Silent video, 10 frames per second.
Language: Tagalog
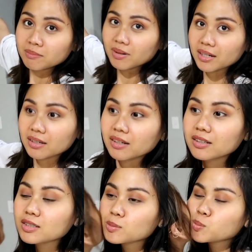Bye
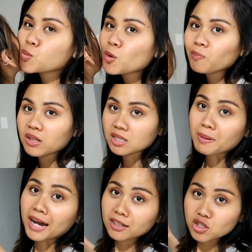guys. Sa
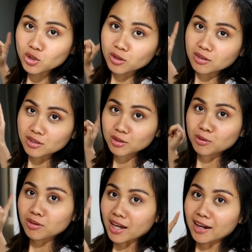bahay ni Joyce, susun